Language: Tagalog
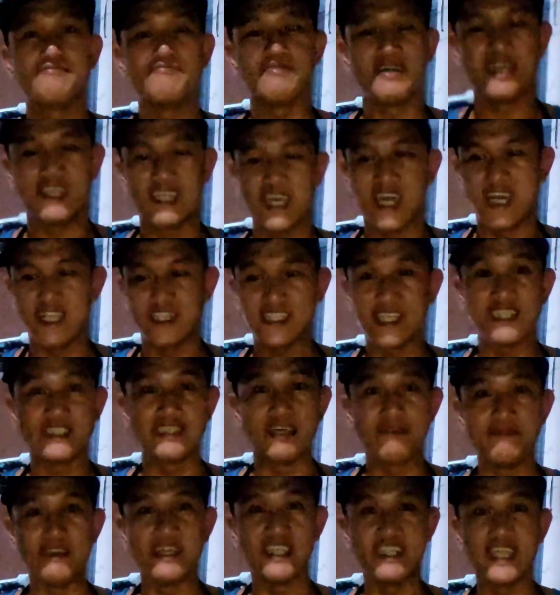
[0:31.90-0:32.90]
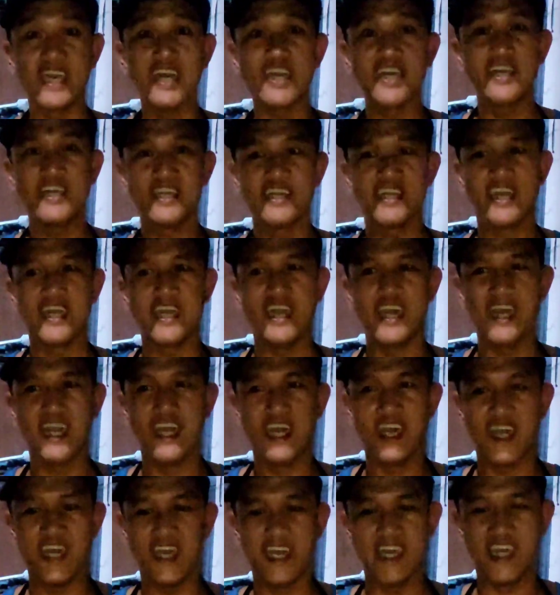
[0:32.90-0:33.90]
para ata sa meeting
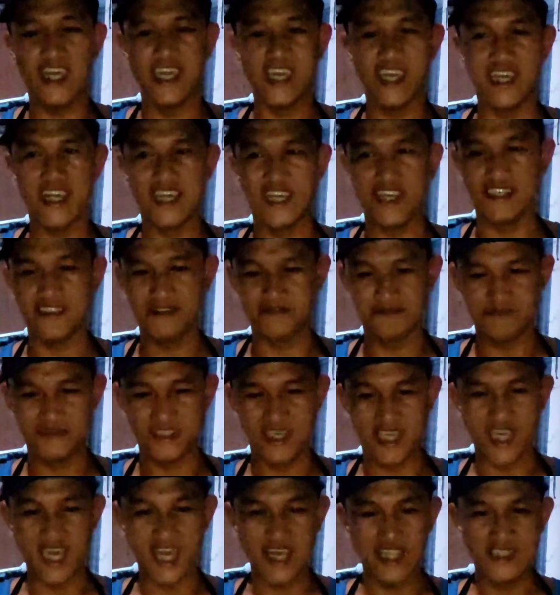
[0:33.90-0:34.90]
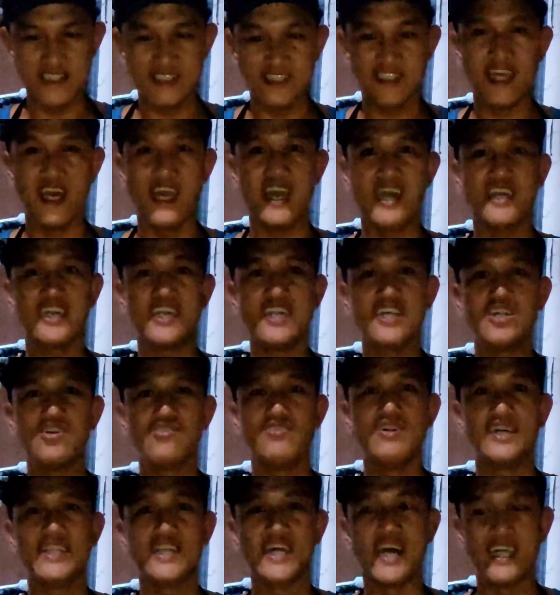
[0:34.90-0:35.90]
kaya Ayan, uh,
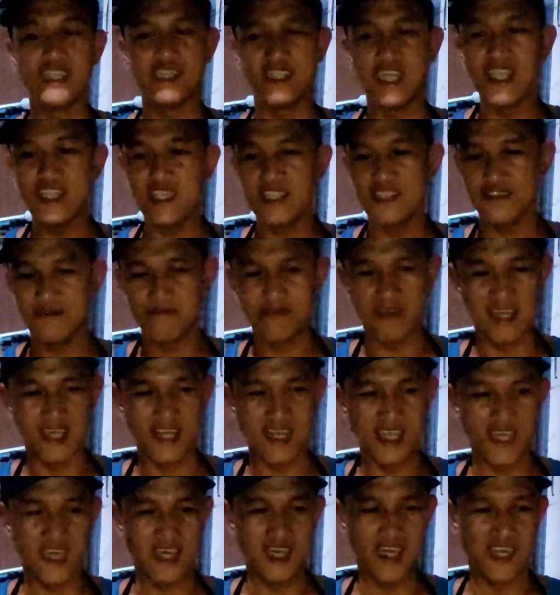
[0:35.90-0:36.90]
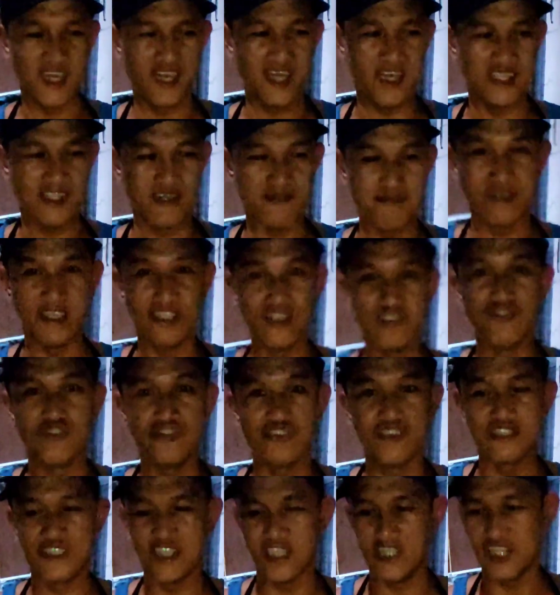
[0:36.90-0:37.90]
ginawa natin para naman
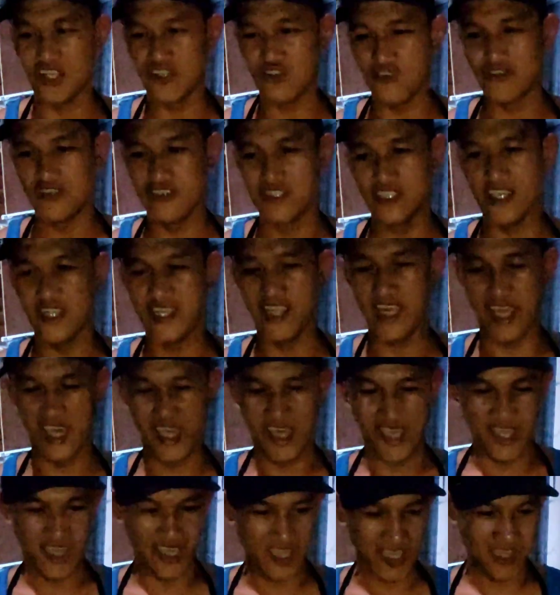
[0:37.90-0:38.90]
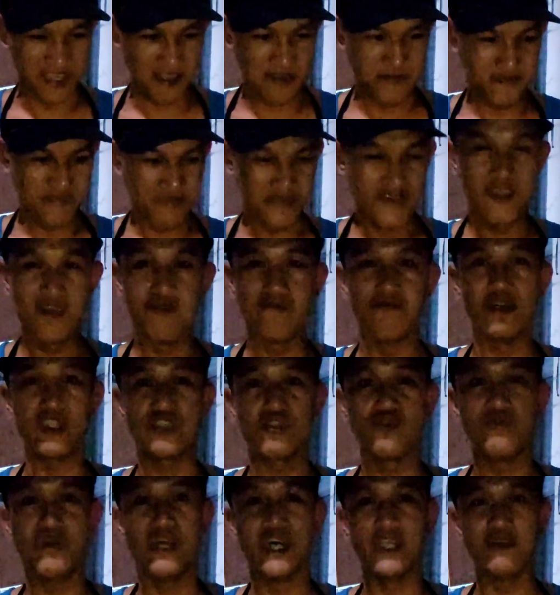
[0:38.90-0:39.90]
dun sa nag-order ay eh,
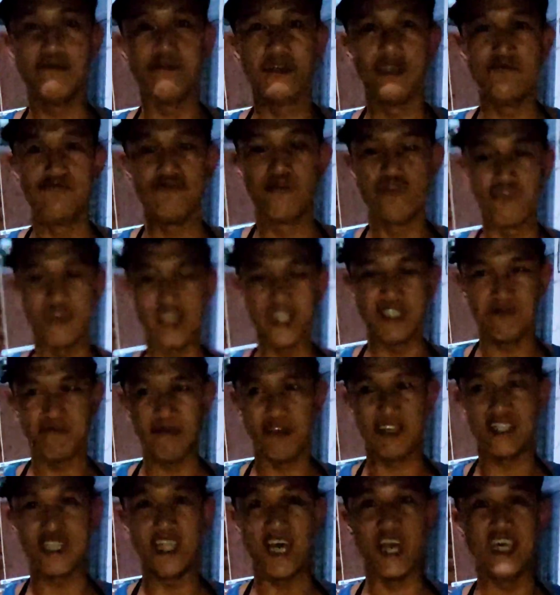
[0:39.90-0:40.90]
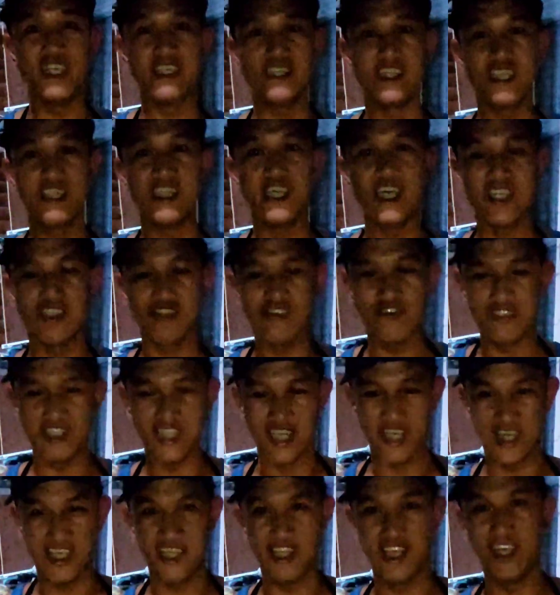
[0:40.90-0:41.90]
matuwa naman bukas pagdaan niya dito
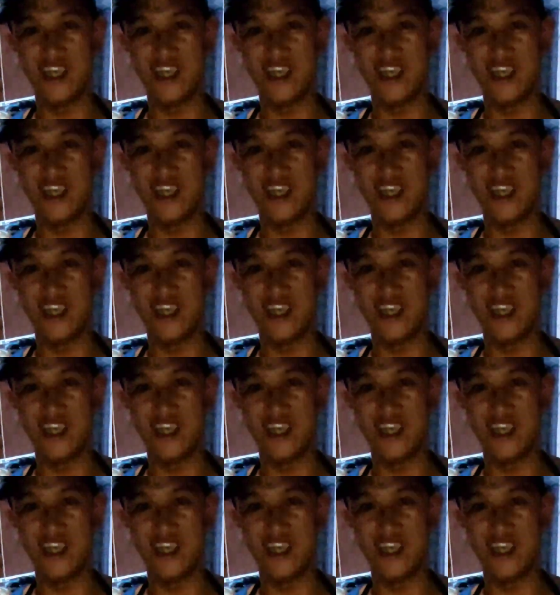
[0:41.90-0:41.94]
na